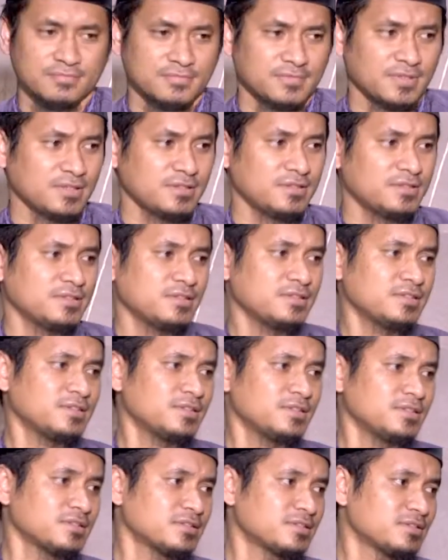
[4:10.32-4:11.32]

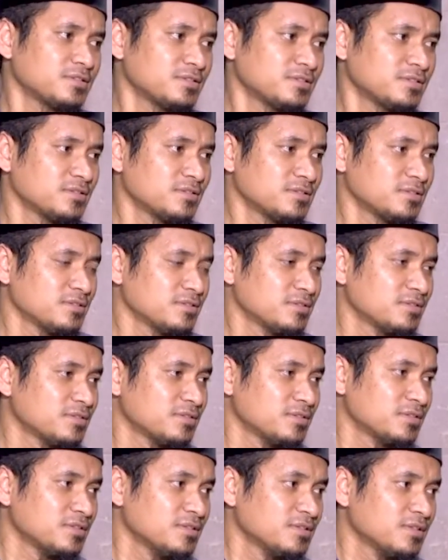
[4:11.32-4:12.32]
terus
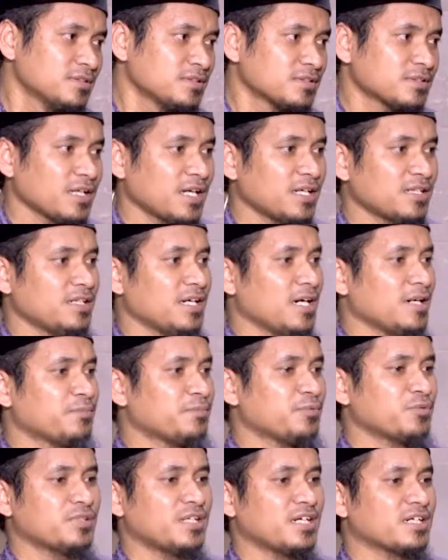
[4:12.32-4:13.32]
tadi
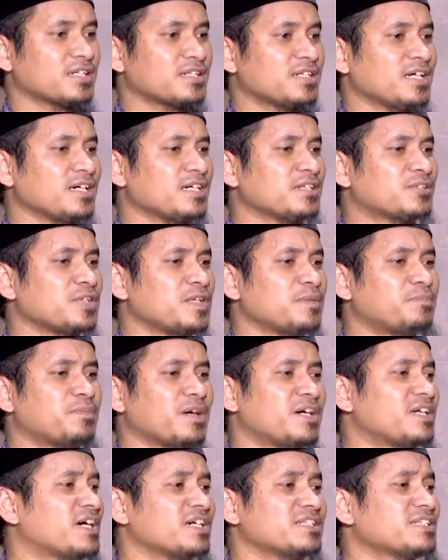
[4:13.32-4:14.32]
Abu Darda itu
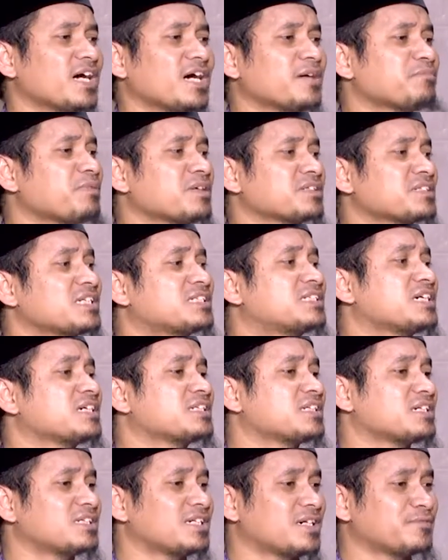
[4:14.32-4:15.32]
ibadahnya apa saja
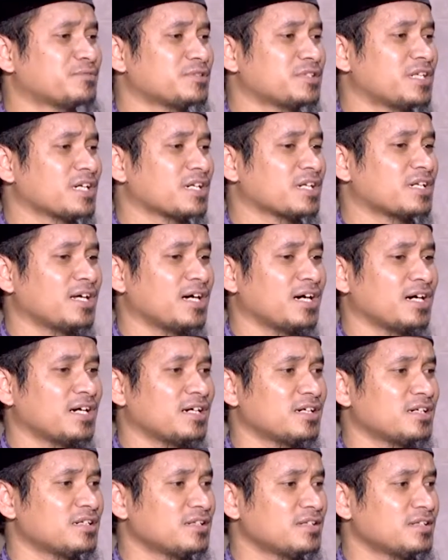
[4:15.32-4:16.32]
tadi Abu Darda
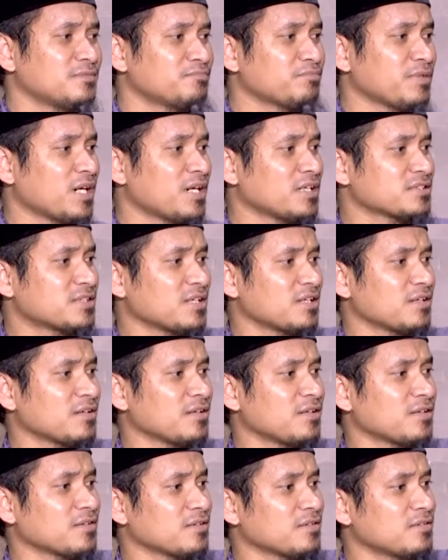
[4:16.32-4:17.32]
Pak
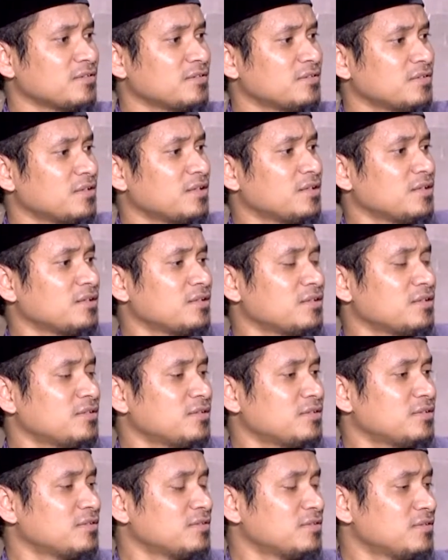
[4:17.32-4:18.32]
Selor Hah